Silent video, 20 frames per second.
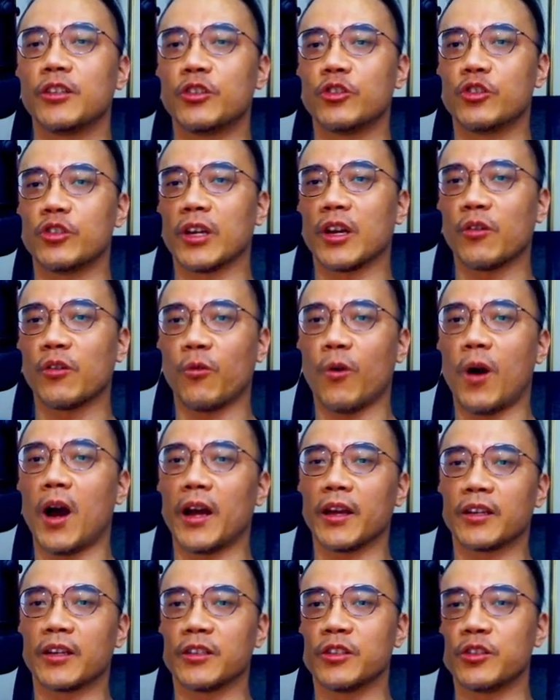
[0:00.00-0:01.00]
Gen
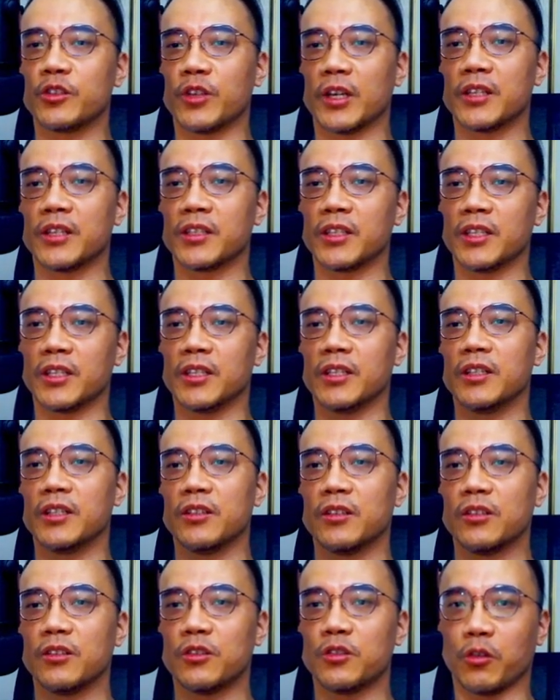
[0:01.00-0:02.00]
Y 跟 Gen Z 的
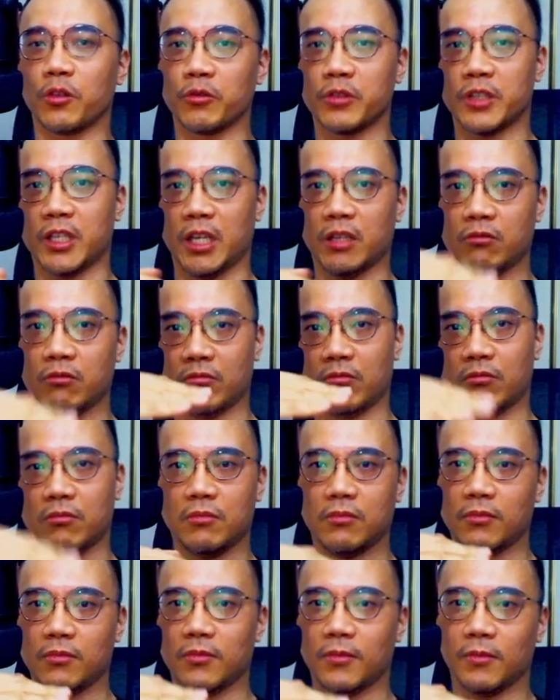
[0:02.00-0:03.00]
中
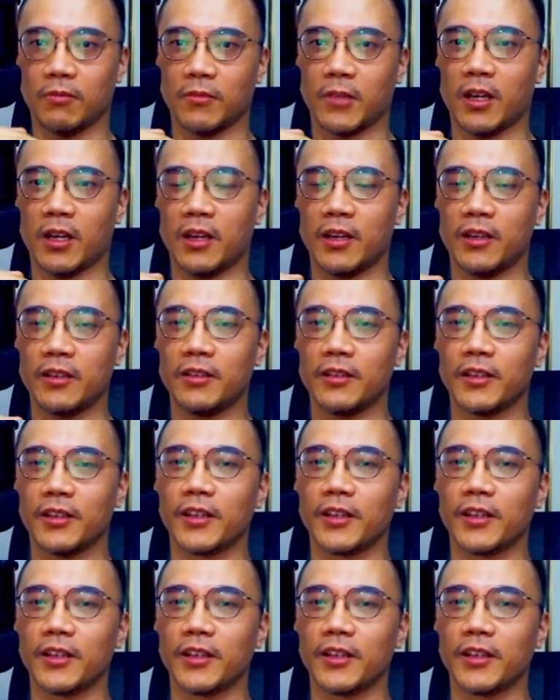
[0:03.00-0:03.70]
间，OK，